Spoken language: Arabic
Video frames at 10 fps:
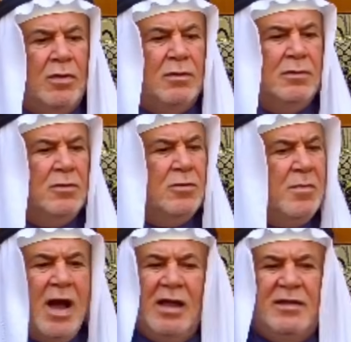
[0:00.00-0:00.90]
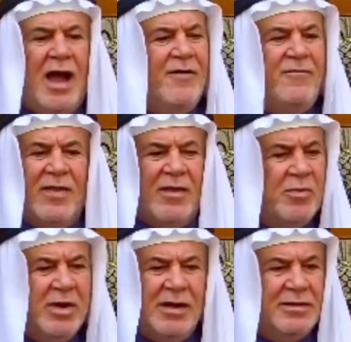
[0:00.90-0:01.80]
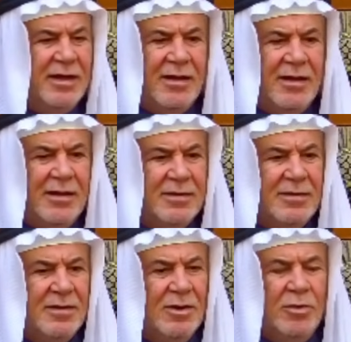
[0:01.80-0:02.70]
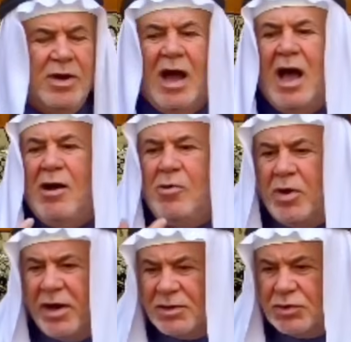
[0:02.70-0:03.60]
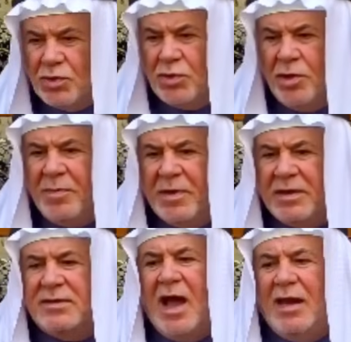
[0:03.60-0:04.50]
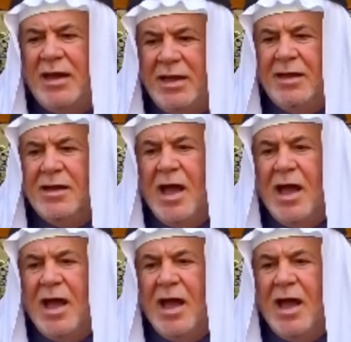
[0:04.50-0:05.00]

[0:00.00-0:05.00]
وما تحفظوا من عنده ونهاهم الرسول بالتالي